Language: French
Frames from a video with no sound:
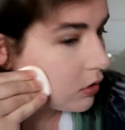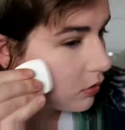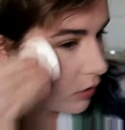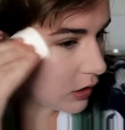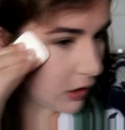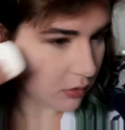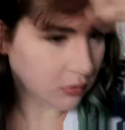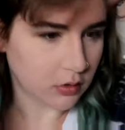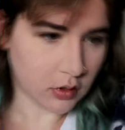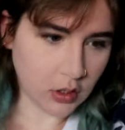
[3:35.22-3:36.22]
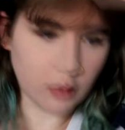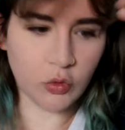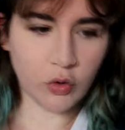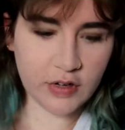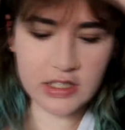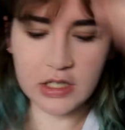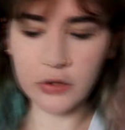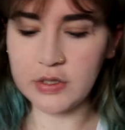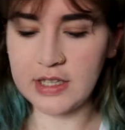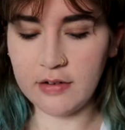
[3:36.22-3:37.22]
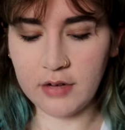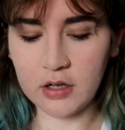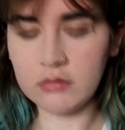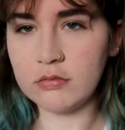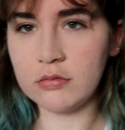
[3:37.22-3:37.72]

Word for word: Ok. Bon, on va dire que ça va.